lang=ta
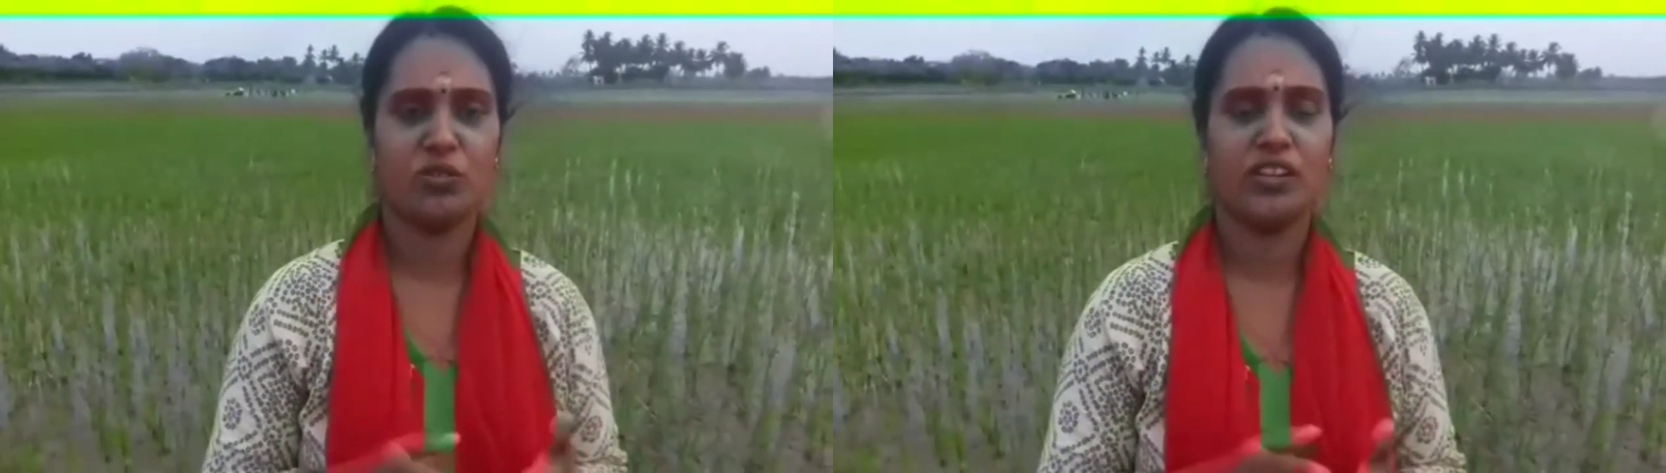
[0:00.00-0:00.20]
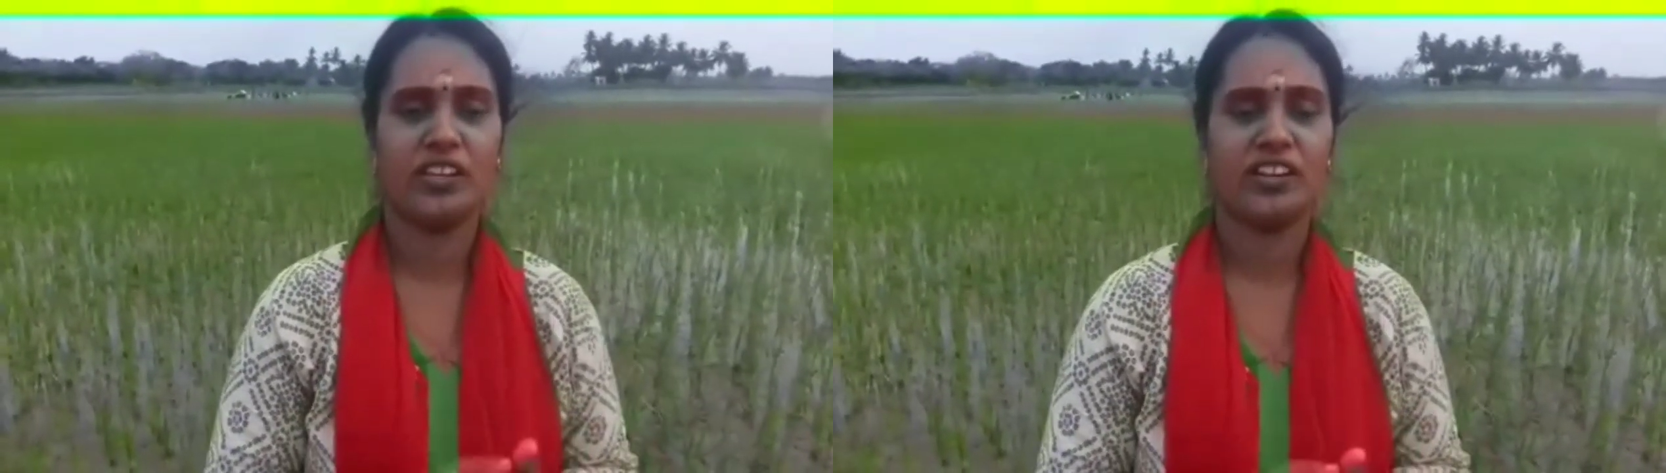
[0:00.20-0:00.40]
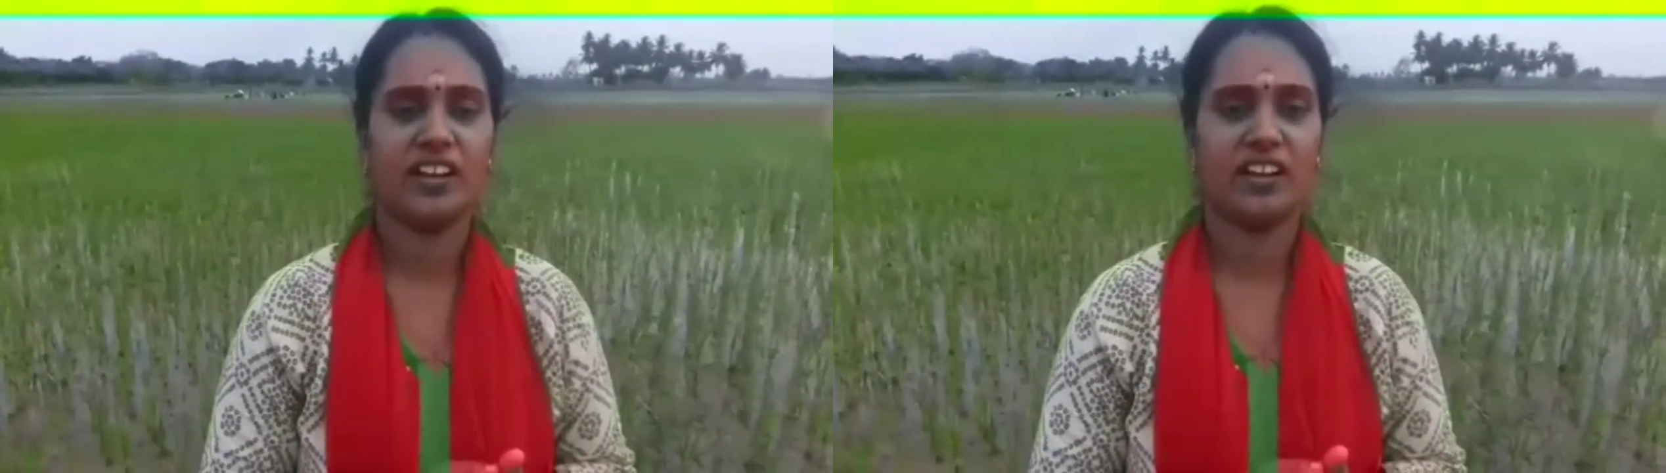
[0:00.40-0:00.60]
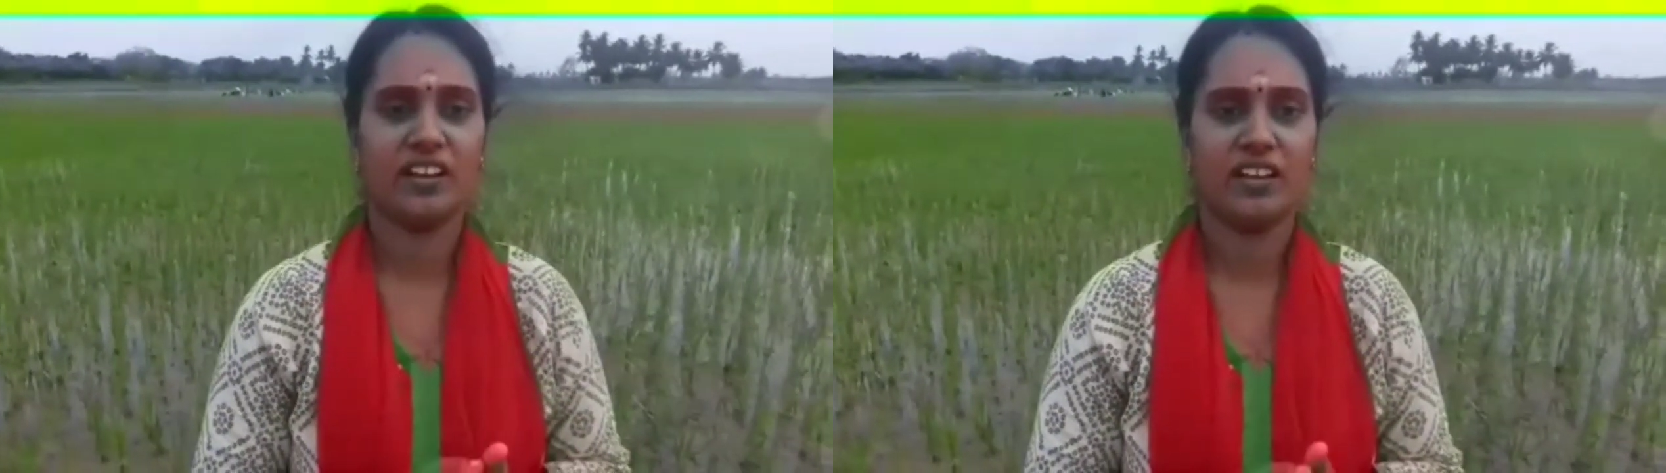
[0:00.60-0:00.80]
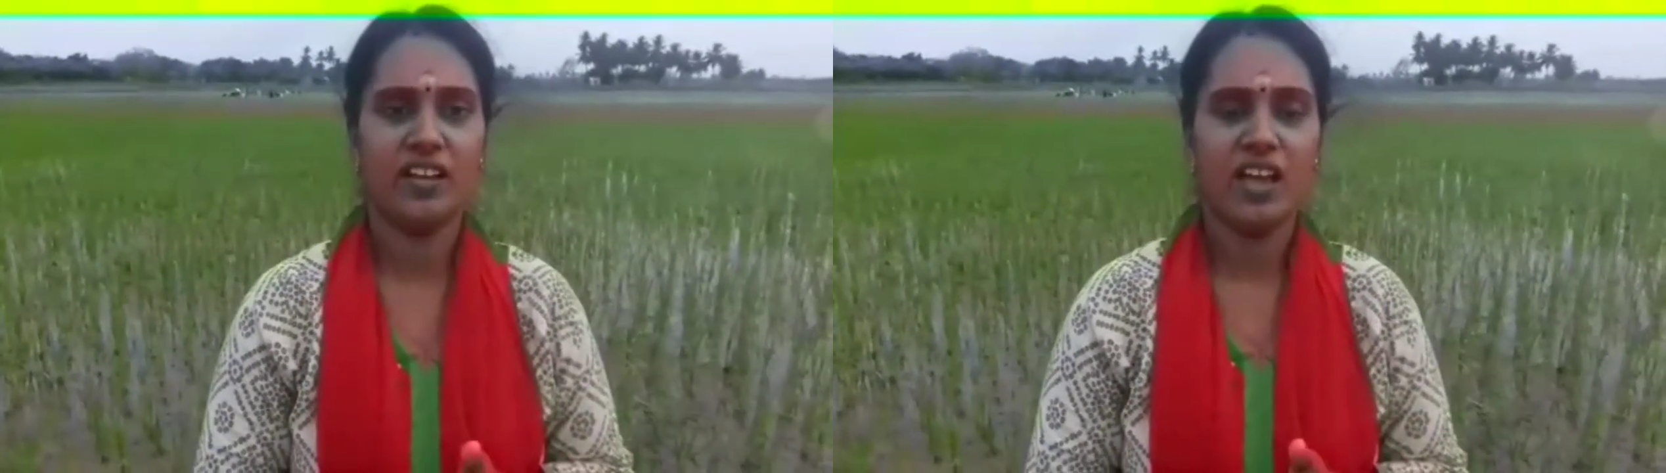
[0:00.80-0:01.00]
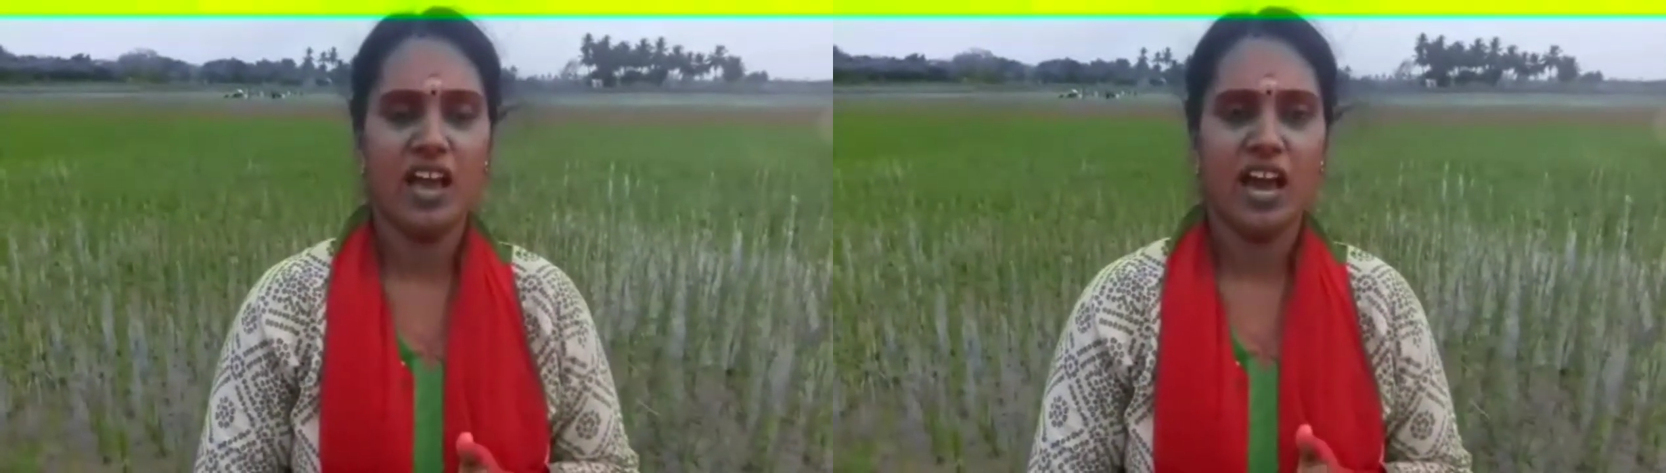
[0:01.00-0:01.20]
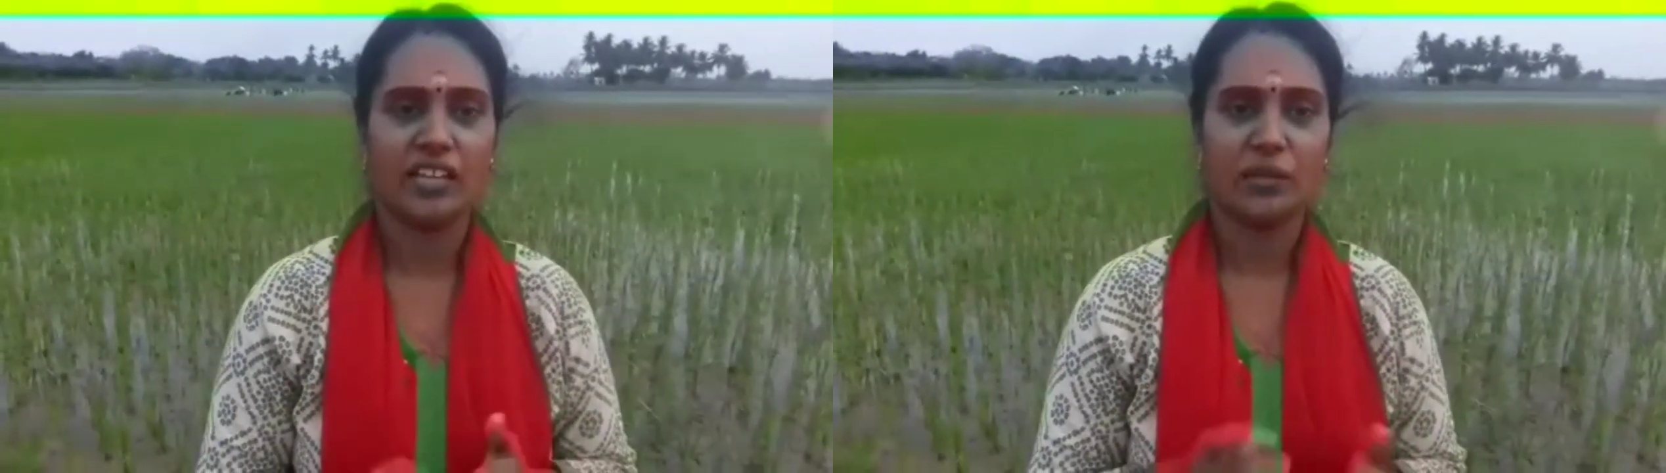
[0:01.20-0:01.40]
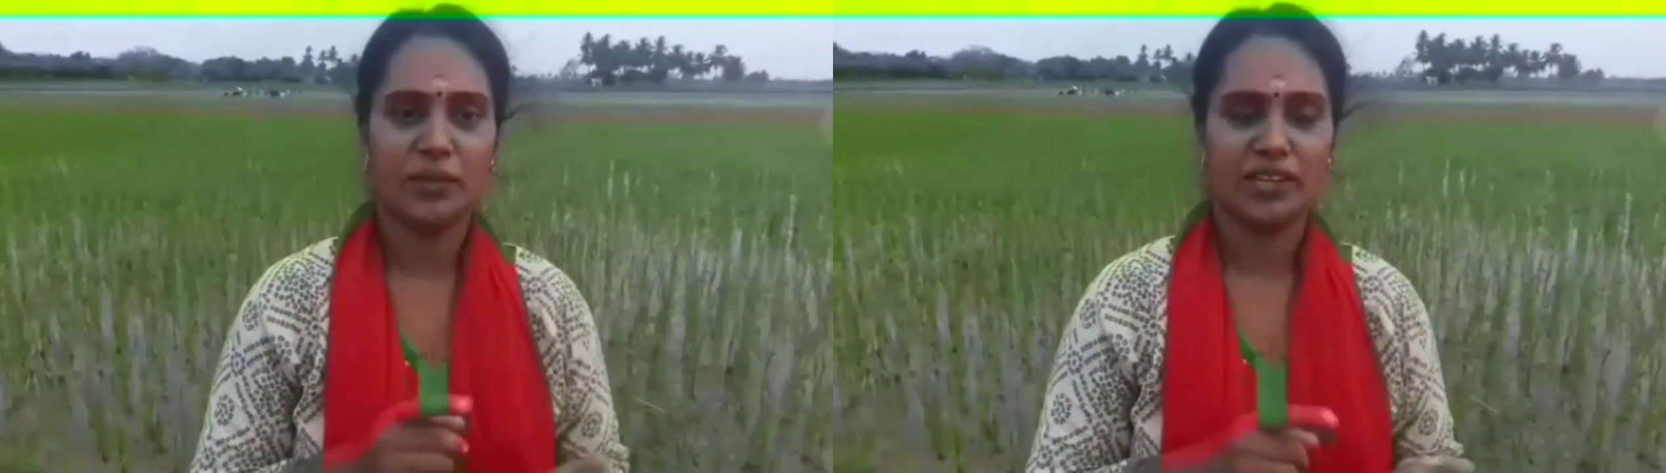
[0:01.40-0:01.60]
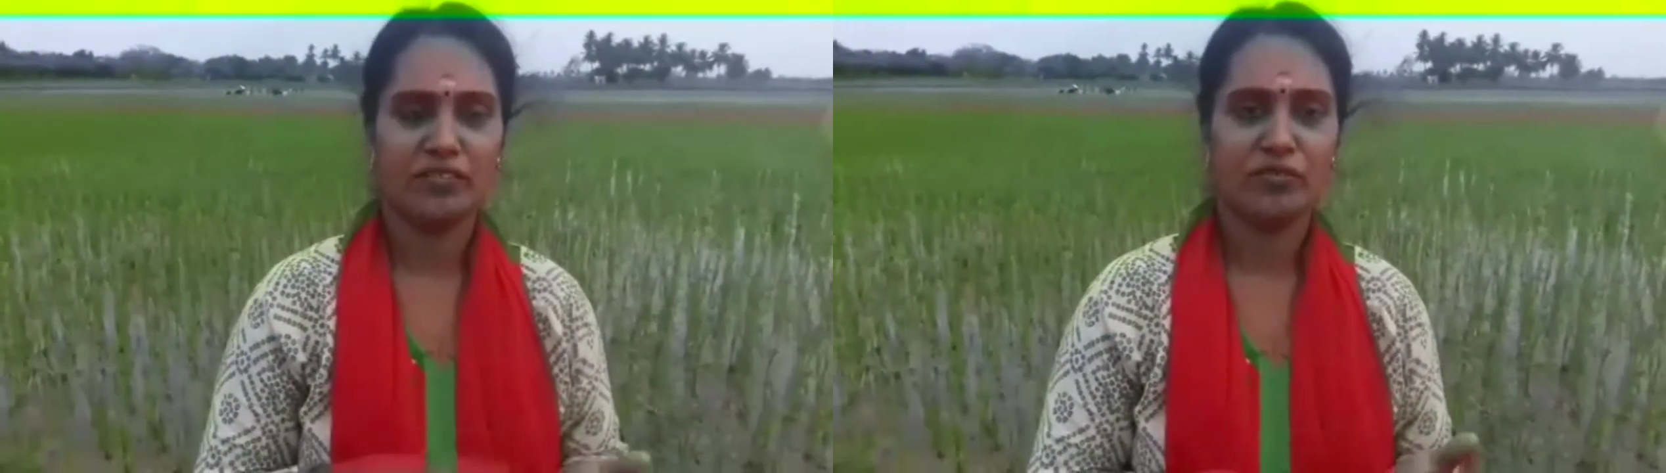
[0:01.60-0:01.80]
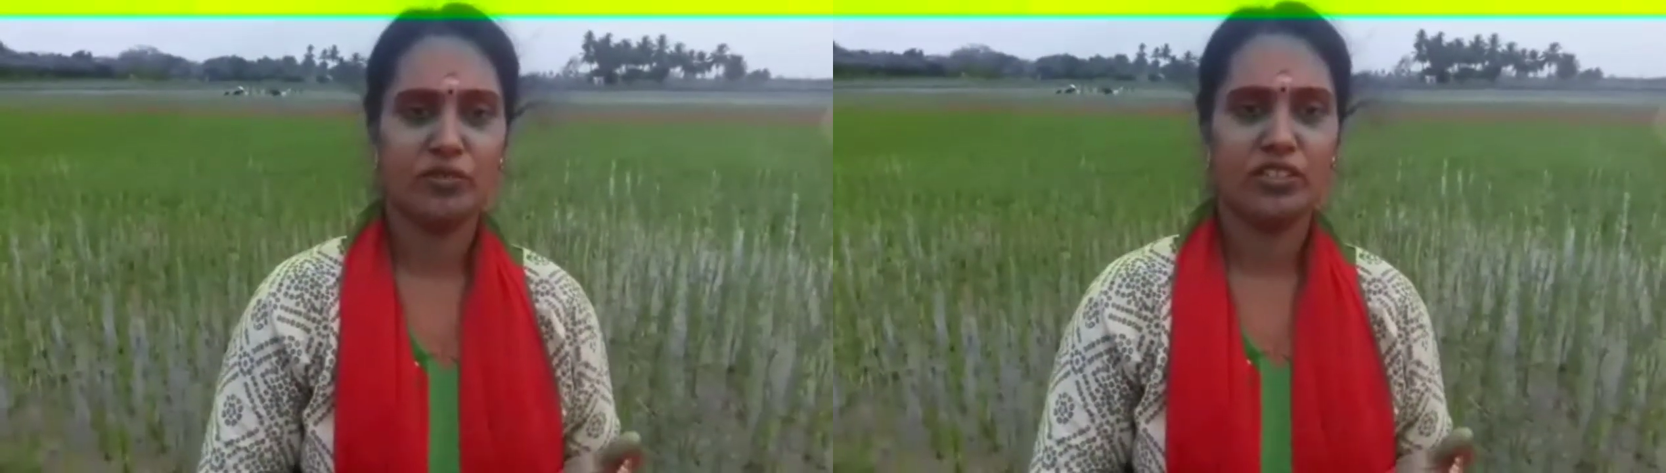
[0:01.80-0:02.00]
சாப்பாடெல்லாம் அதுக்கு முறையாக
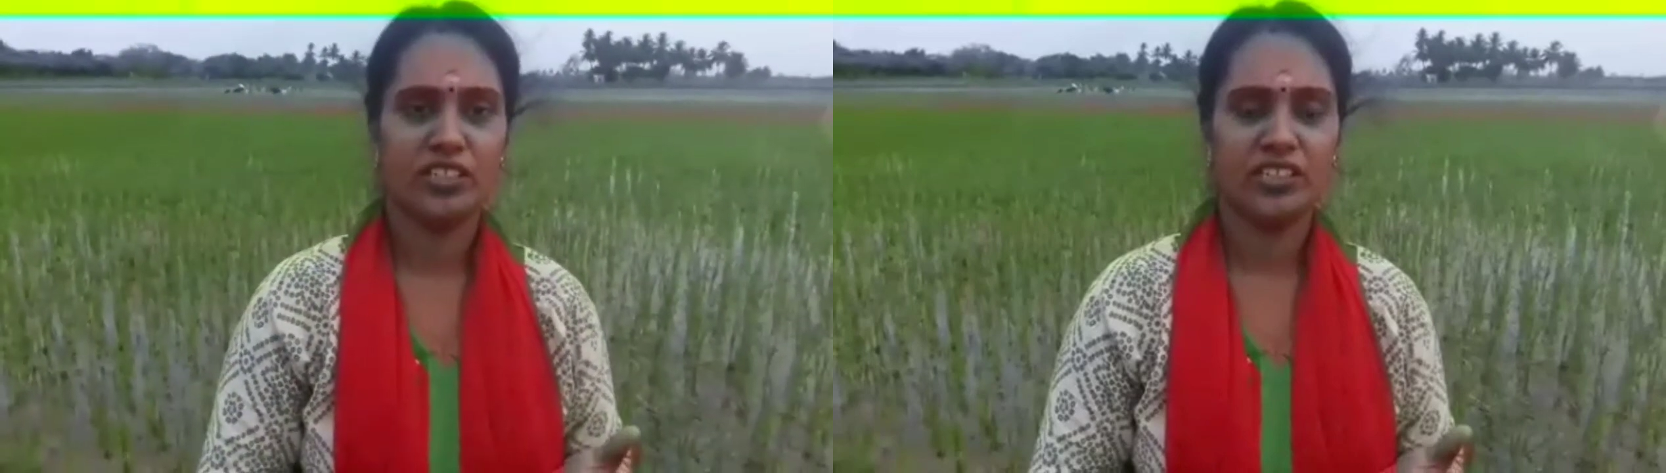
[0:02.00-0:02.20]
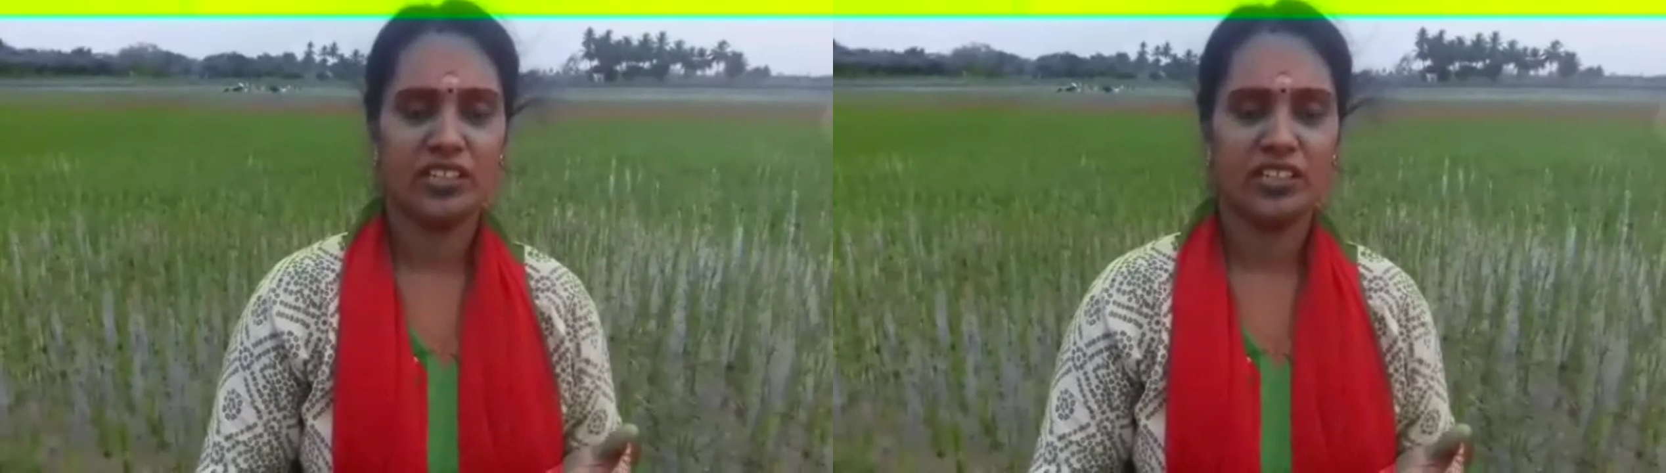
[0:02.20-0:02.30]
பார்த்து கொடுங்க